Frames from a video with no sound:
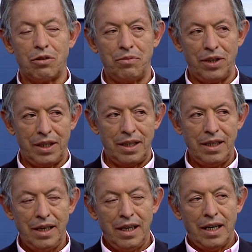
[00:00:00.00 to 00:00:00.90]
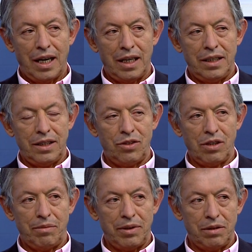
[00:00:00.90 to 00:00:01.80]
Como dije al inicio,
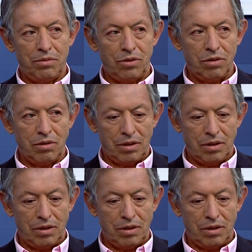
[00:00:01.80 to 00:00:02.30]
lamento mucho